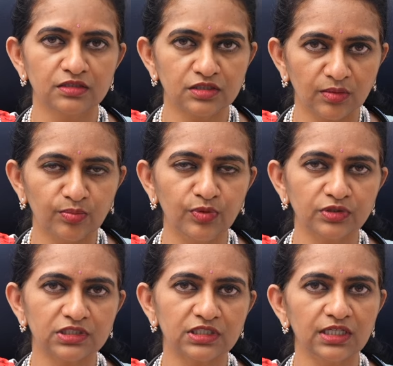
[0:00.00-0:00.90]
జబ్బు
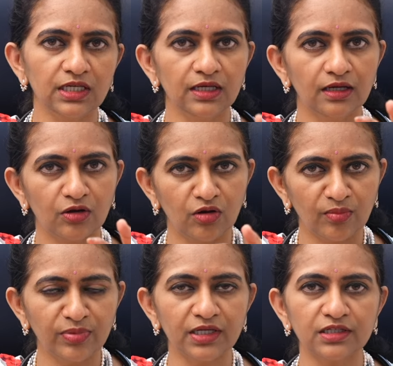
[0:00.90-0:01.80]
వచ్చి
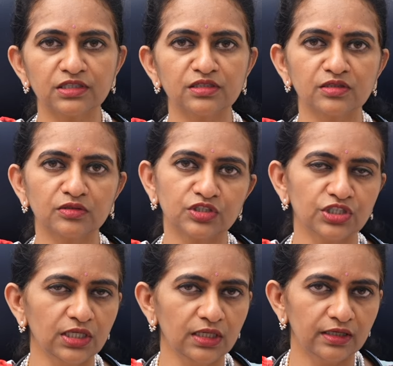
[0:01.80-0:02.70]
కాంప్లికేషన్స్
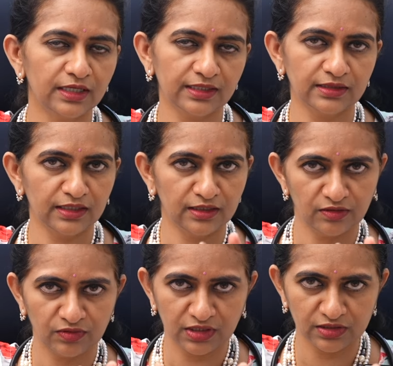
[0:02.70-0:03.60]
వచ్చి డెత్ అయ్యే
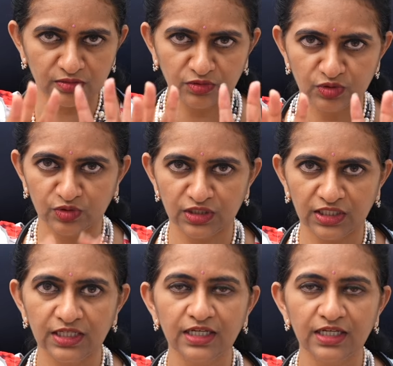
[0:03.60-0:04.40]
అవకాశం ఉంటుంది